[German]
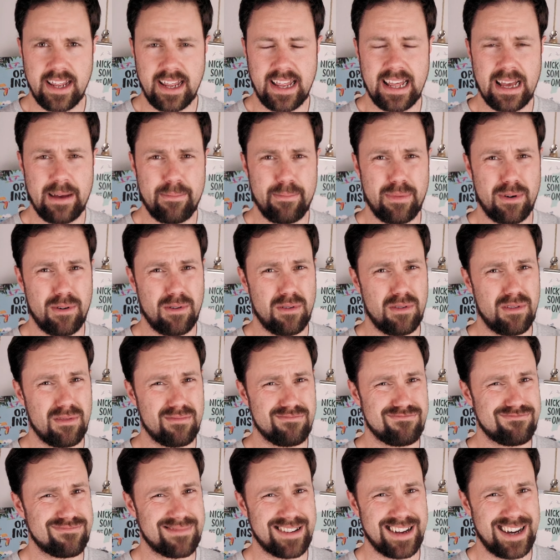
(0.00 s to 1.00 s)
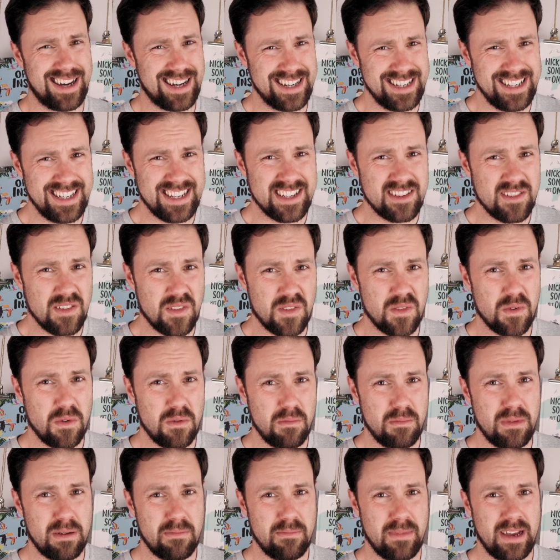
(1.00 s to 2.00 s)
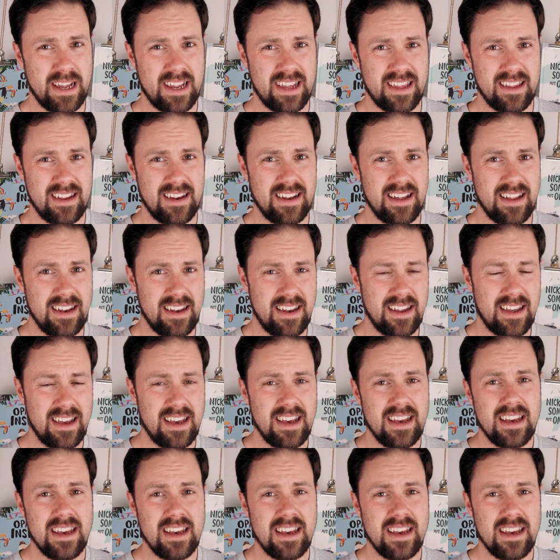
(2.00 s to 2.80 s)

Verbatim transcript: Ich habe auch gar nicht gesungen mit meinen Kindern.